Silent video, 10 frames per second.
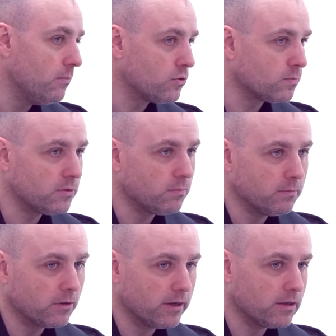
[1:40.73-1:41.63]
может быть, мы
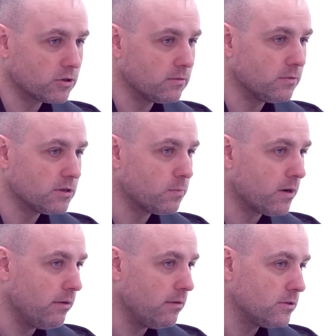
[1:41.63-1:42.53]
бы, конечно, бы
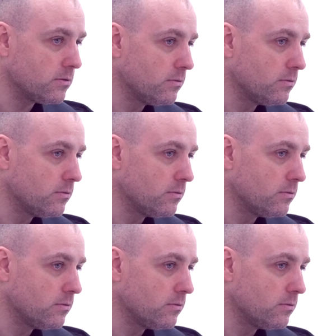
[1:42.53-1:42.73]
исправились,